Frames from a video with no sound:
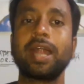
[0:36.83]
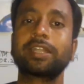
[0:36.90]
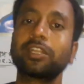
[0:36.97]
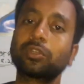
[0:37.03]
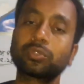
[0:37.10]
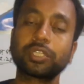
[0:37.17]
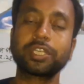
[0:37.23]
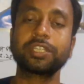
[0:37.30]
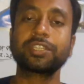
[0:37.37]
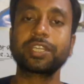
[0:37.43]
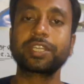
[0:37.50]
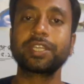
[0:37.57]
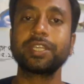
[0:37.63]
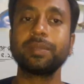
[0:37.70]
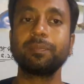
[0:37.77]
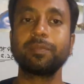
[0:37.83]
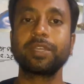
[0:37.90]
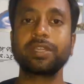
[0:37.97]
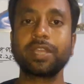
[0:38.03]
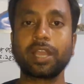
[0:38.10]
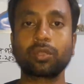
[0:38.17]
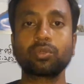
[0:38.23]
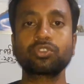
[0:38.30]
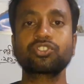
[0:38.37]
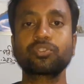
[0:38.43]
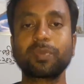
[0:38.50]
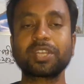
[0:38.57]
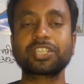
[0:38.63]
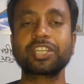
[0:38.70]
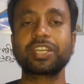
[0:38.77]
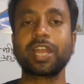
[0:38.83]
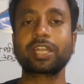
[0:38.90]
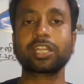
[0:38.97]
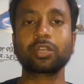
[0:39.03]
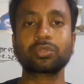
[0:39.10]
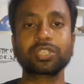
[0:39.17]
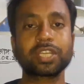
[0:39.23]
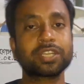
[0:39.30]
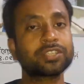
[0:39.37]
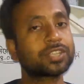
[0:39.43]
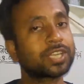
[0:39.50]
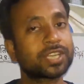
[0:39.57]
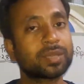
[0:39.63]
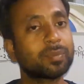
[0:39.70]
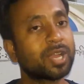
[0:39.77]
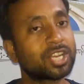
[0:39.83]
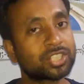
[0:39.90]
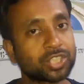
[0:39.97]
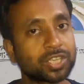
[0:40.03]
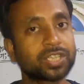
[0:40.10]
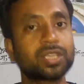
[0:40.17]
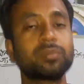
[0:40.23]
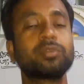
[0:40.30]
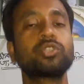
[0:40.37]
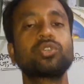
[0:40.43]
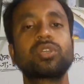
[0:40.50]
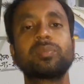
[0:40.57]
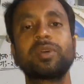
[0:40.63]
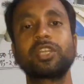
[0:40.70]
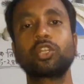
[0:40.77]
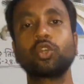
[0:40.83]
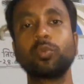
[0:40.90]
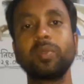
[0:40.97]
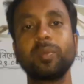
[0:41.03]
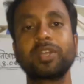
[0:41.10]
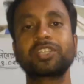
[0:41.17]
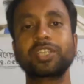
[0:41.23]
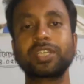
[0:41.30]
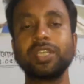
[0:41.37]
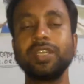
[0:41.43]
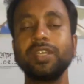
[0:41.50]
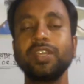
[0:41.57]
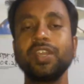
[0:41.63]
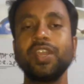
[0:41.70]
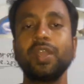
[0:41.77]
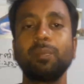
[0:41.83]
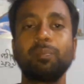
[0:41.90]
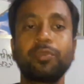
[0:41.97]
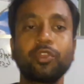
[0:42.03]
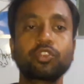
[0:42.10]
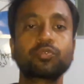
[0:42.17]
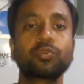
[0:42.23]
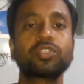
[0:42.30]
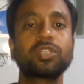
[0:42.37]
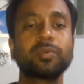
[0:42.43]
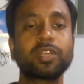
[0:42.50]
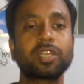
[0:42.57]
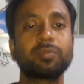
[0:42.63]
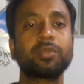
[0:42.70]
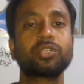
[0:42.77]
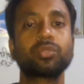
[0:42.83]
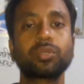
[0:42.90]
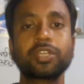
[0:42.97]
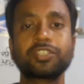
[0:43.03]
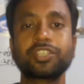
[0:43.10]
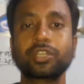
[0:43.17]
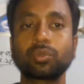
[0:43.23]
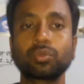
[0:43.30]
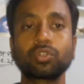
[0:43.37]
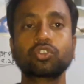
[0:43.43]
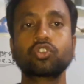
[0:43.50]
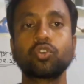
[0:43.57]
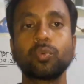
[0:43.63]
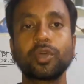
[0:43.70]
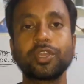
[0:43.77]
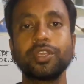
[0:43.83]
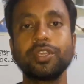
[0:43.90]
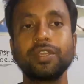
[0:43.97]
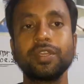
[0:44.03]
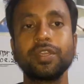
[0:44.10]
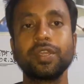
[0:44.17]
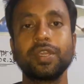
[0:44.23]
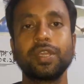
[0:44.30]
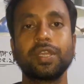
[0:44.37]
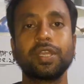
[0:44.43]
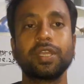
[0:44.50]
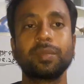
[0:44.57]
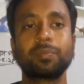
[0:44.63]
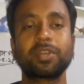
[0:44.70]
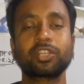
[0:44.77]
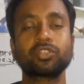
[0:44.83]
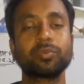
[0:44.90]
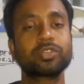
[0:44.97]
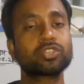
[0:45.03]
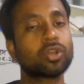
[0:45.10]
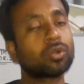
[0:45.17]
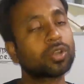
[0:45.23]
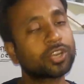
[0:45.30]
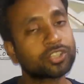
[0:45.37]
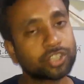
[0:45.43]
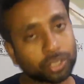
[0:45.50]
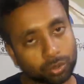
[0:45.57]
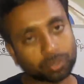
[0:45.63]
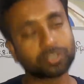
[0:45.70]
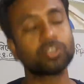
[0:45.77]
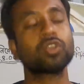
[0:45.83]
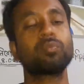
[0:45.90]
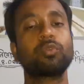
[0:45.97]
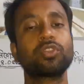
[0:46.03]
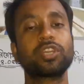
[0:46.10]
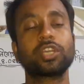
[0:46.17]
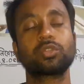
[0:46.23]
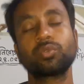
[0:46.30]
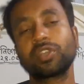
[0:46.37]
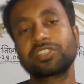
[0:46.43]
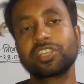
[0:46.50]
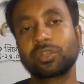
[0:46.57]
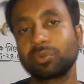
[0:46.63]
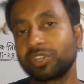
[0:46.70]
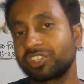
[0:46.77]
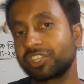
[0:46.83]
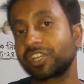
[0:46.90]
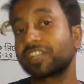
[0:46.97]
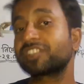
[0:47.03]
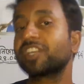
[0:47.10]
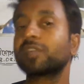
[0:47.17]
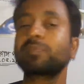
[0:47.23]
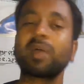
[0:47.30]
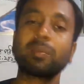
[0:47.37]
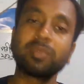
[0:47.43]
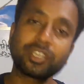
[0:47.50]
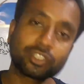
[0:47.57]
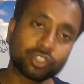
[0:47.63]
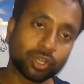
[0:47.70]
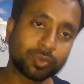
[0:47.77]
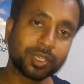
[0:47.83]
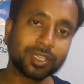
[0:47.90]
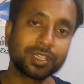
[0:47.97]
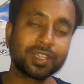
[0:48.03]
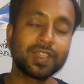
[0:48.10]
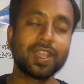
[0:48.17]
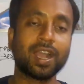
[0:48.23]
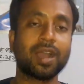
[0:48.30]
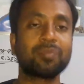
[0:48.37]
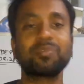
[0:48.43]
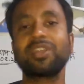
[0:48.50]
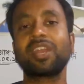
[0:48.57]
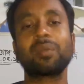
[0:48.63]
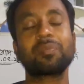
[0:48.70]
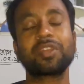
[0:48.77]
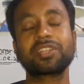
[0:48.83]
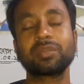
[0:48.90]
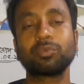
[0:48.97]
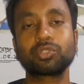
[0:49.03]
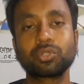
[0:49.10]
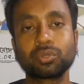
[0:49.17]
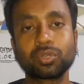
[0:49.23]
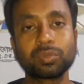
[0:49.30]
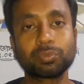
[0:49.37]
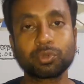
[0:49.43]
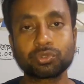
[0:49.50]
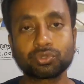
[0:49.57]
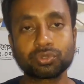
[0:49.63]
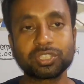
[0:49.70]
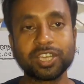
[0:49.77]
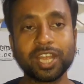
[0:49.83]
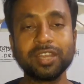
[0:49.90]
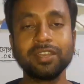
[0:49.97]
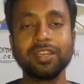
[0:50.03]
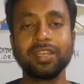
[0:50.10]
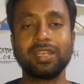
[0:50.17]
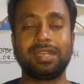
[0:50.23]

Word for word: আঠারো তারিখ থেকে এই আগস্ট মাসের আঠারো তারিখ থেকে বাইশ তারিখের ভিতরে মানে রবিবার থেকে বৃহস্পতিবারের ভিতরে যে কোনো সময় প্রাথমিক সহকারী শিক্ষক নিয়োগ পরীক্ষা দুই হাজার উনিশে রেজাল্ট পাবলিশড হবে আপনারা আপনাদের মতো করে প্রস্তুতি নেন